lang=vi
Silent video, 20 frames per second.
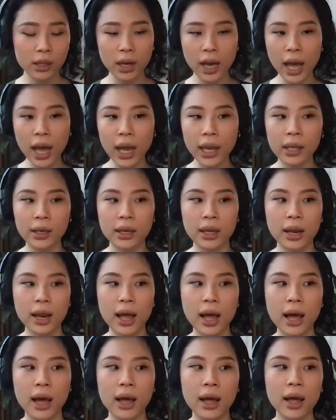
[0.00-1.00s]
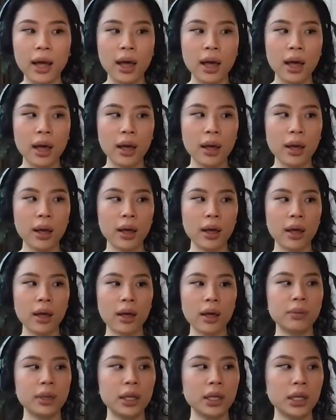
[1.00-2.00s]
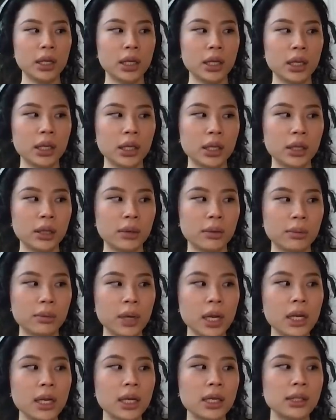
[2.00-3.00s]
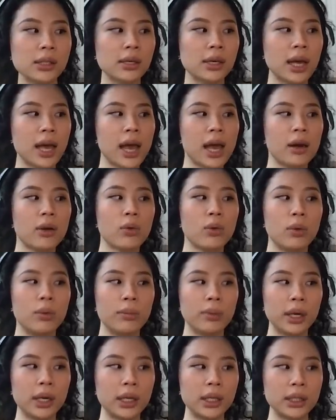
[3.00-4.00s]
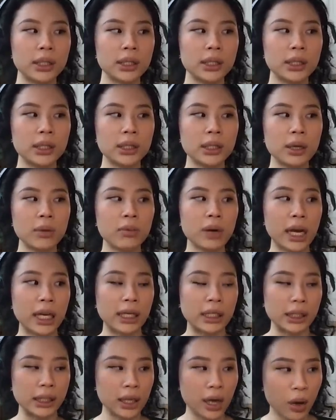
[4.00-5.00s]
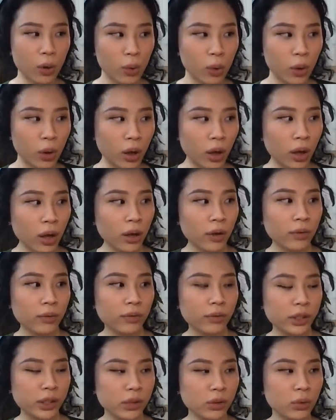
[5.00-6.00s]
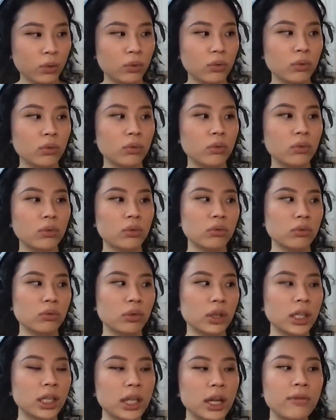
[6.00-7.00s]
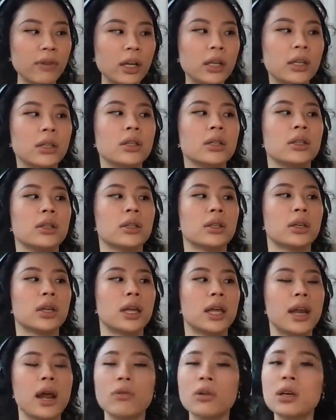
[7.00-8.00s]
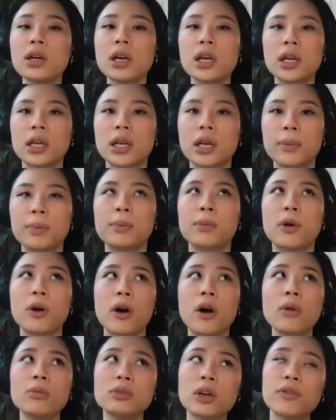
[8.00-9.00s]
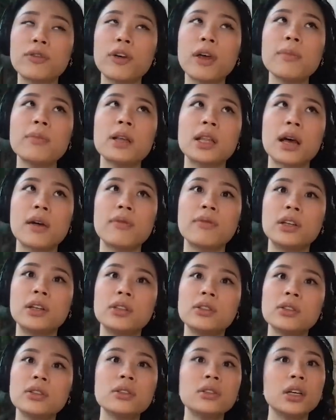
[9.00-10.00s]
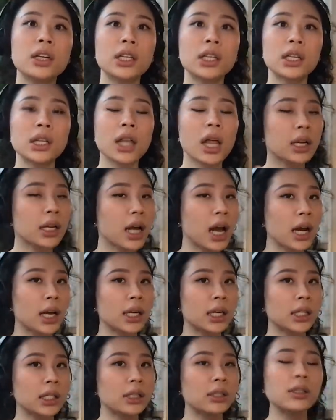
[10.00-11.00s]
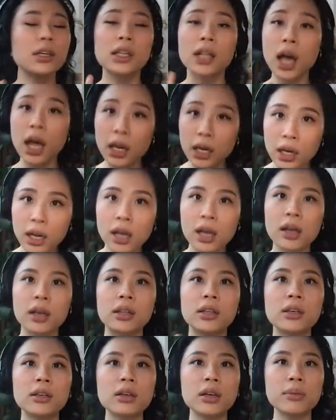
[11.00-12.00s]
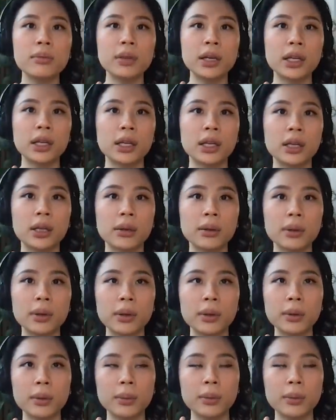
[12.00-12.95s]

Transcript: cái thứ hai đấy là mình biết cái giới hạn của mình trong ngành ở đâu ví dụ khi tham vấn cái đạo đức nghề nghiệp nó không cho phép mình tham vấn những người thân cận những người thân những người mình